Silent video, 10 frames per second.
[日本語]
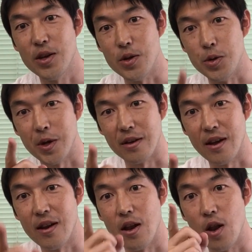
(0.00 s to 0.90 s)
You can
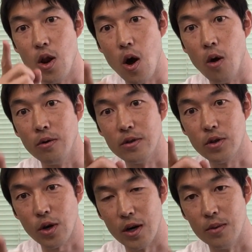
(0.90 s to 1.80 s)
get a
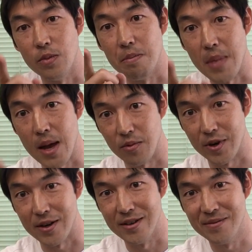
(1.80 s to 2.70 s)
long-term
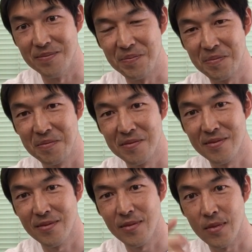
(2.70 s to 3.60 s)
memory.
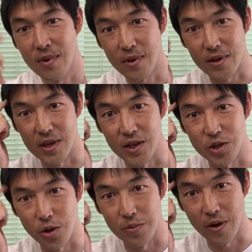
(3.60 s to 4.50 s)
印
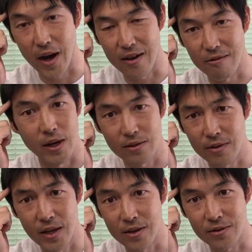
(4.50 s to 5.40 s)
象深い。忘
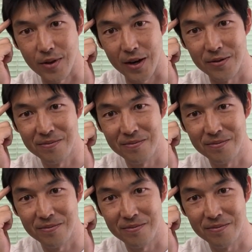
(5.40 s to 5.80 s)
れにくくなる。